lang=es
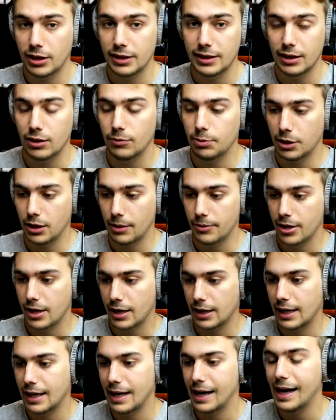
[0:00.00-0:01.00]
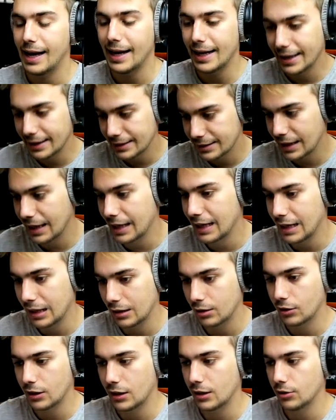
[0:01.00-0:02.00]
qué he entrado porque había una caja Esta era
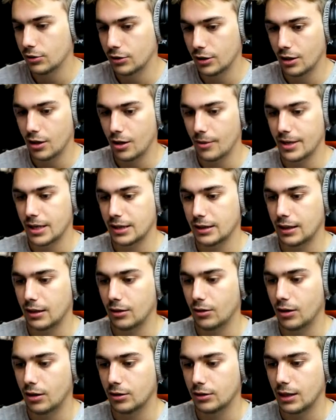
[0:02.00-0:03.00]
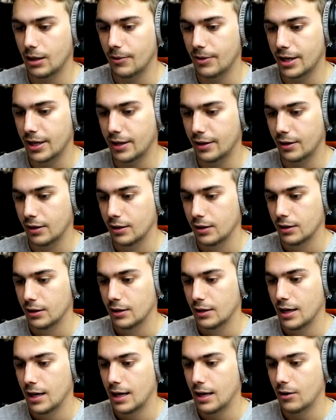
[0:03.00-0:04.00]
la zona donde no había entrado la otra vez
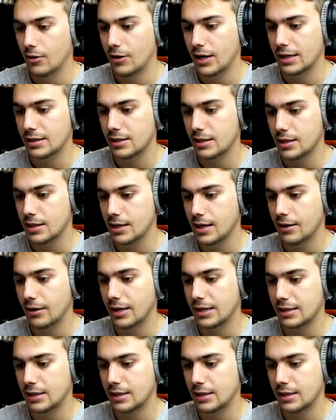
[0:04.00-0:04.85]
Ahora sí, ahora